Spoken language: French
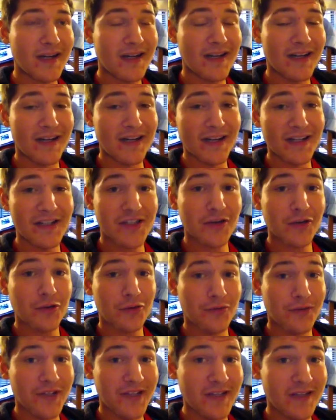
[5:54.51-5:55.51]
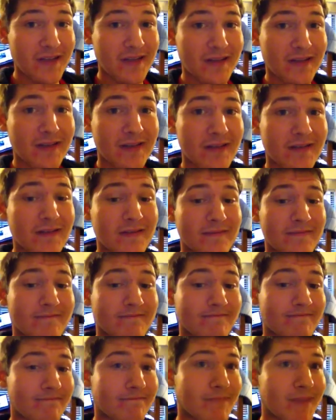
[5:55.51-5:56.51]
les Nations Unies,
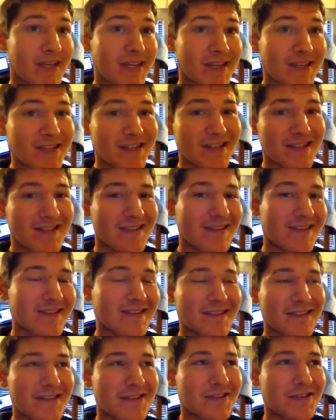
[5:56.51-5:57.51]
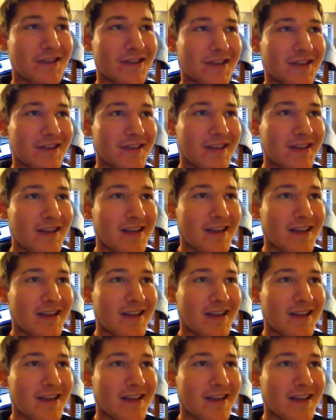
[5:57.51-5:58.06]
mais c'est,